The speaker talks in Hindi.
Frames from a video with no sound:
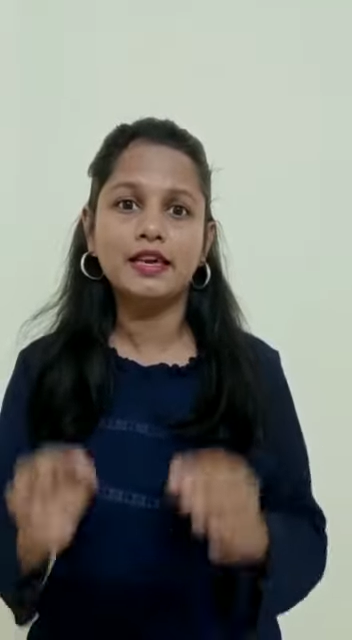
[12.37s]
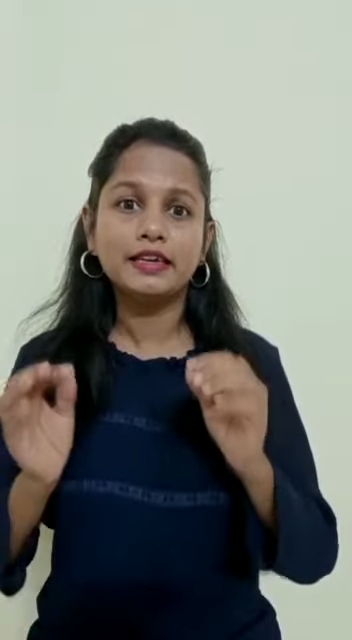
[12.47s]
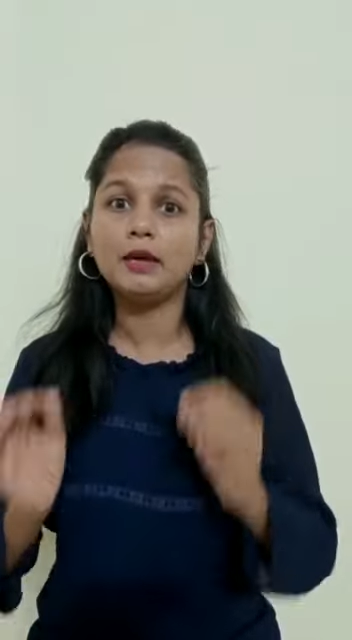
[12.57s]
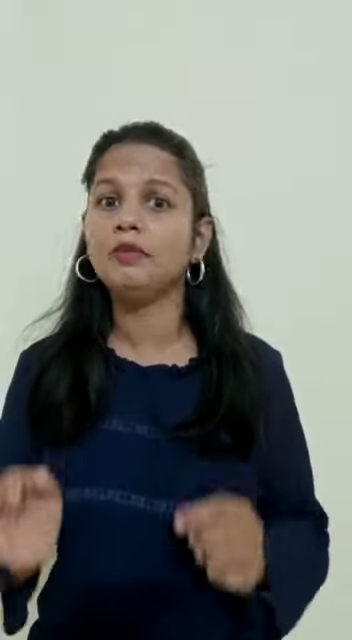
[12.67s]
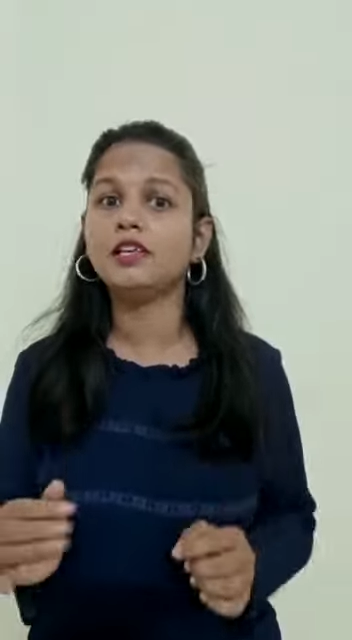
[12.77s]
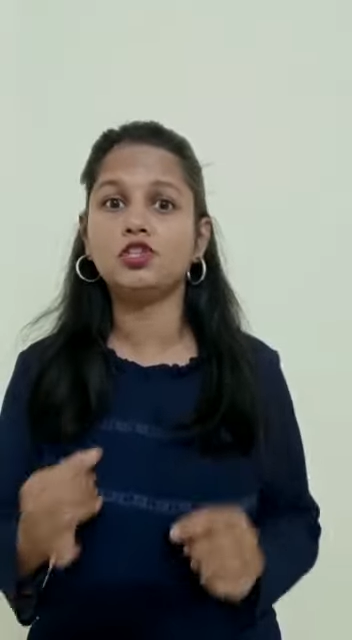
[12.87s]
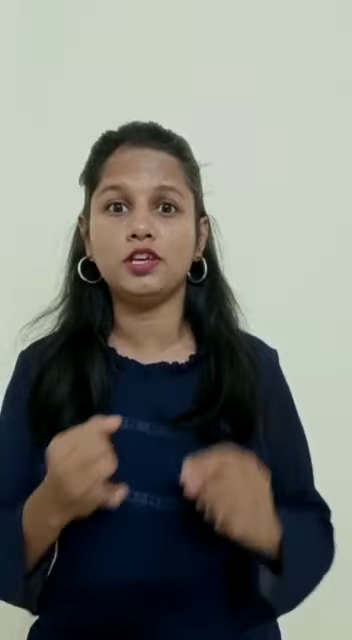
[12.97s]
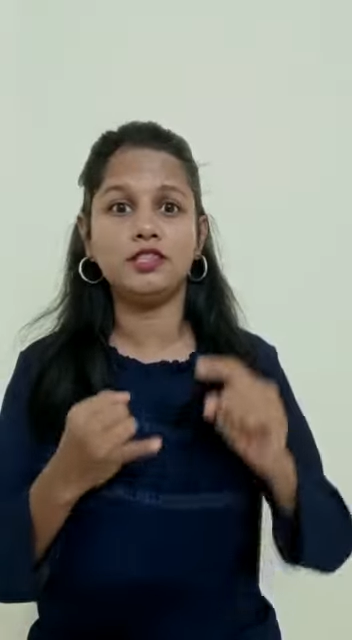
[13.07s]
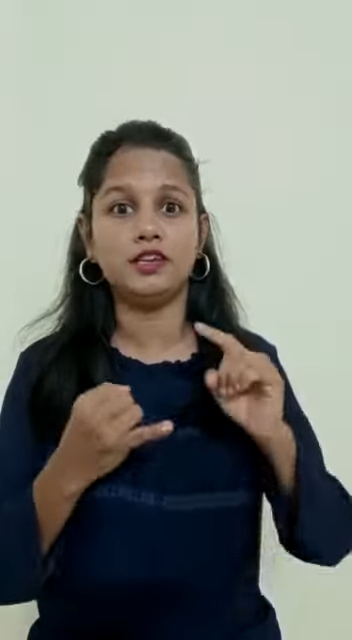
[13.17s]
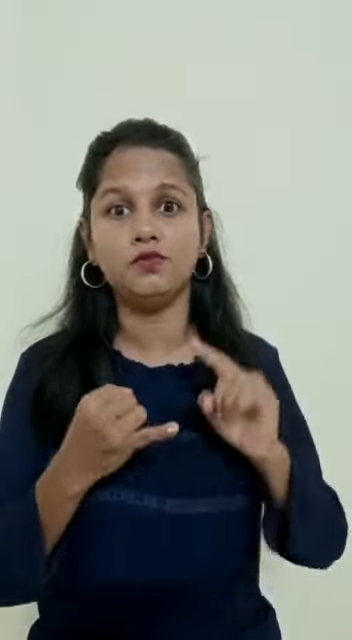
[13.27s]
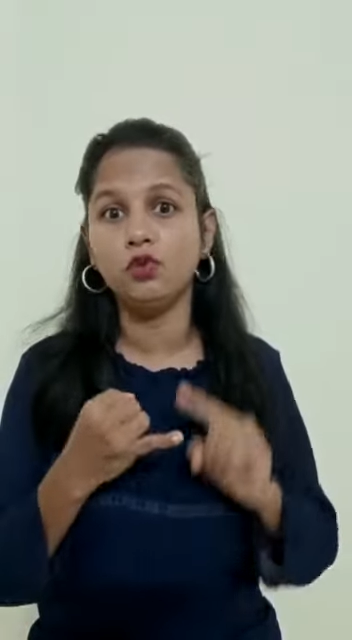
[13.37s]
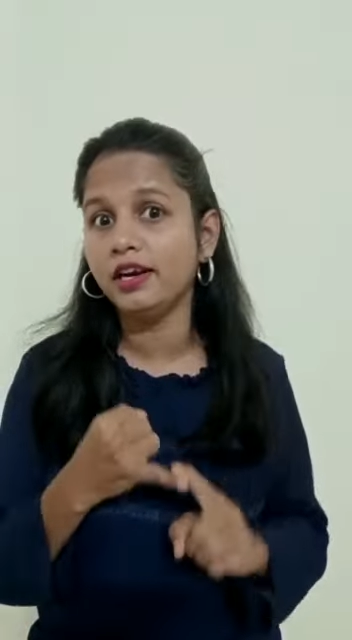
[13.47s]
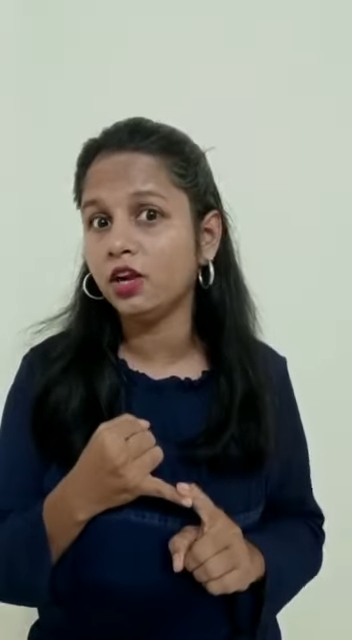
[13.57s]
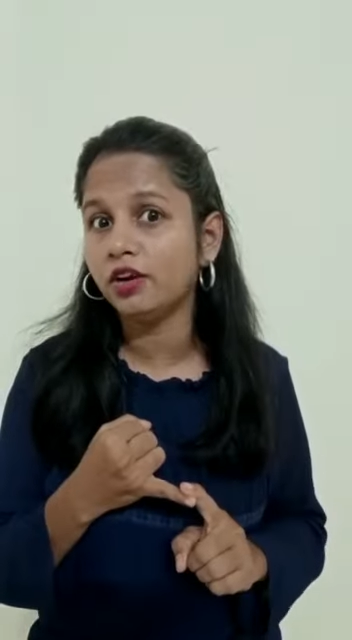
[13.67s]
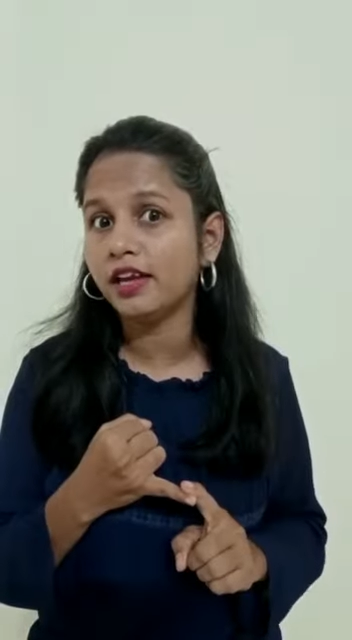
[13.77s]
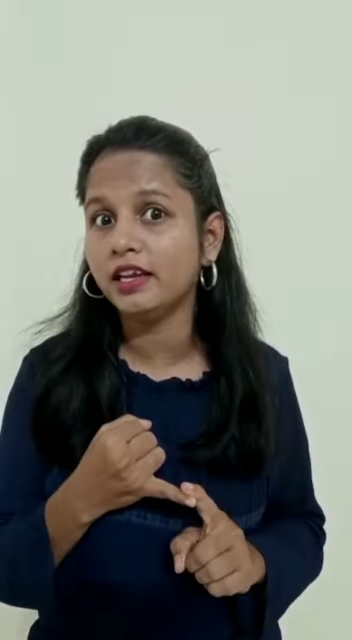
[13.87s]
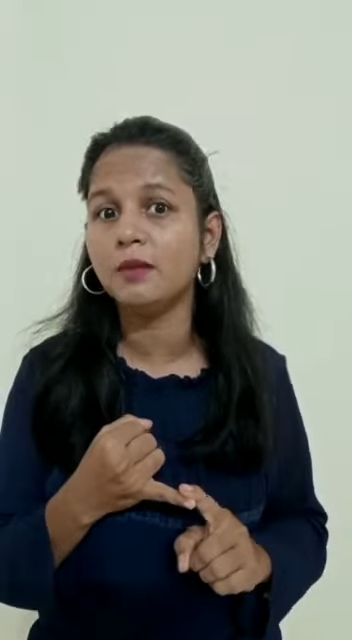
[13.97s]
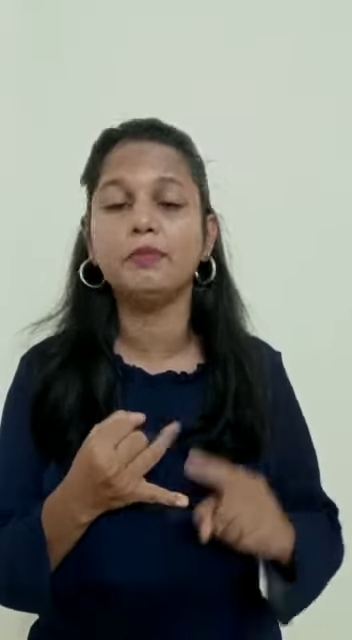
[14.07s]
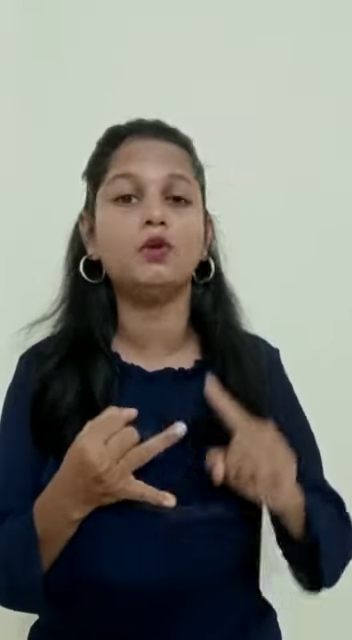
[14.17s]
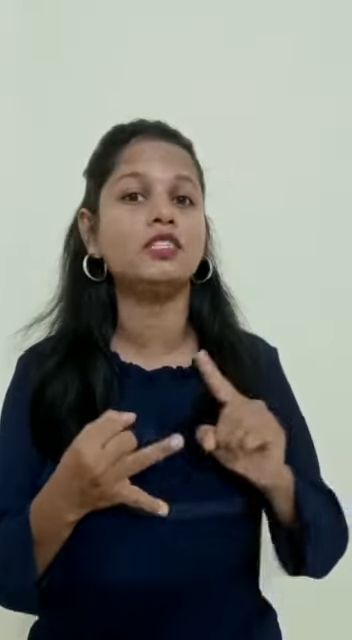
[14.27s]
केमिकल्स जैसे कि वोलेटाइल ऑर्गेनिक
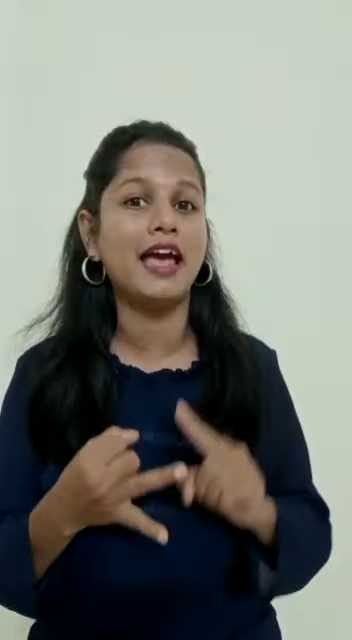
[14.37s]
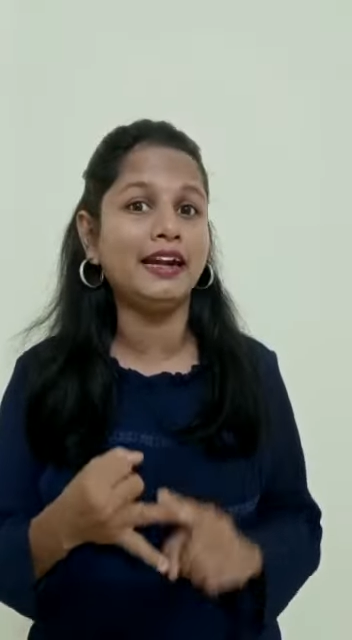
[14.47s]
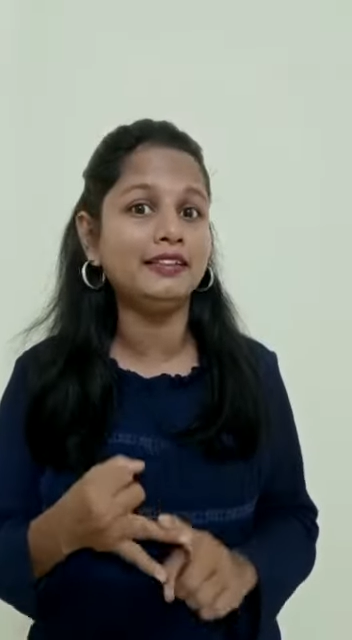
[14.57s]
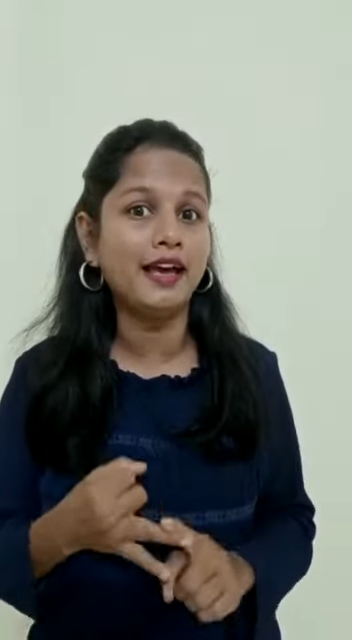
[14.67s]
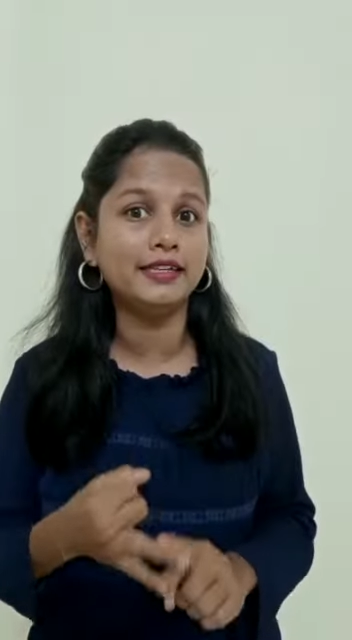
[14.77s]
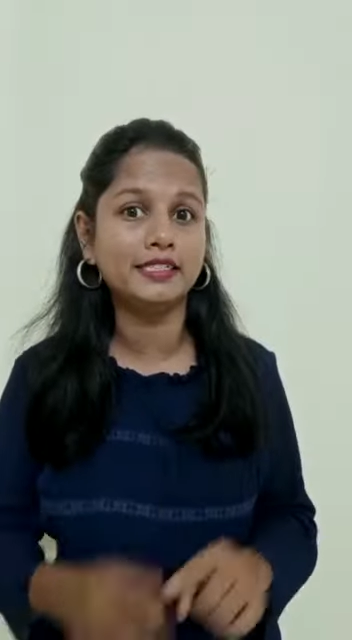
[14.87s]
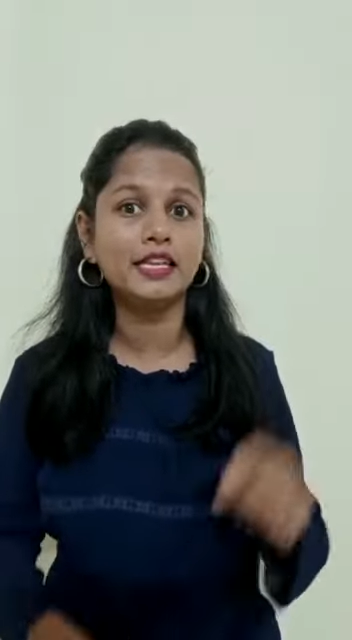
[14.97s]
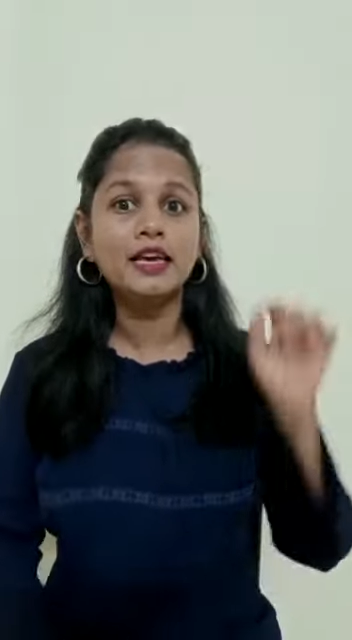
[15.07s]
कंपाउंड्स एंड थैलेट्स